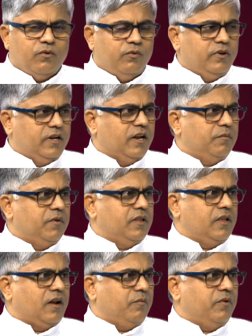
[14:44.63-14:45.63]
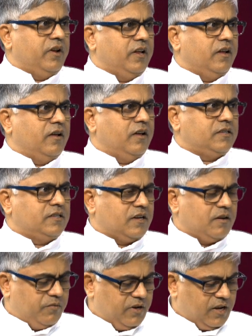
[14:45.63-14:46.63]
உண்டு என்பது தான் நம்முடைய
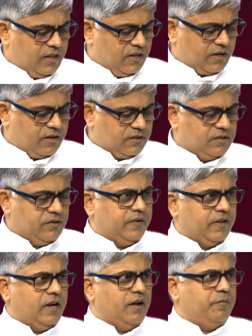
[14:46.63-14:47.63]
அசைக்க முடியாத கிறிஸ்தவ இறை